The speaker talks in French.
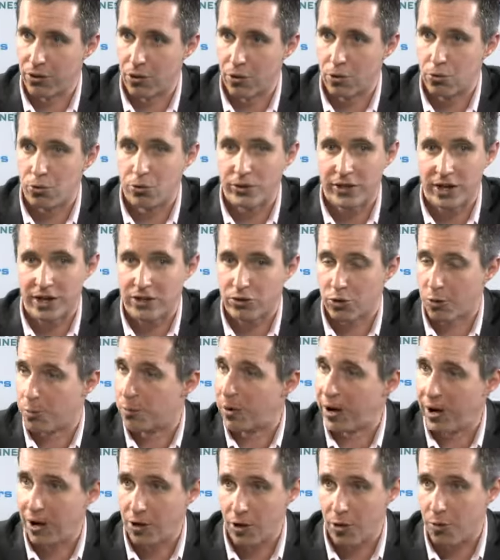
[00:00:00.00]
en contact
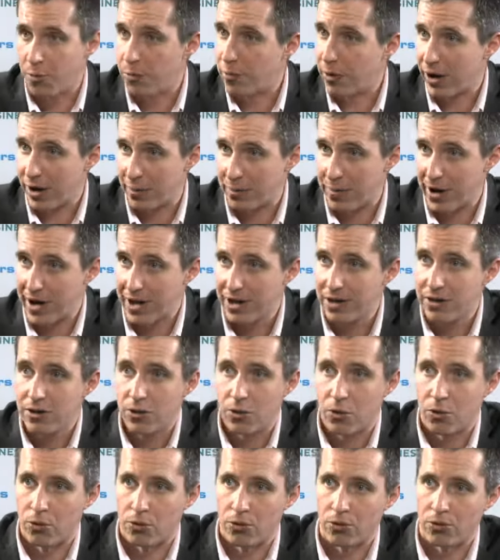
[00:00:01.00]
par, par mail,
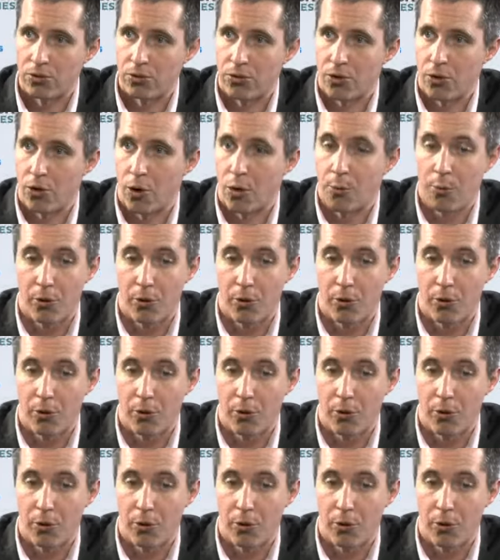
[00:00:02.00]
en,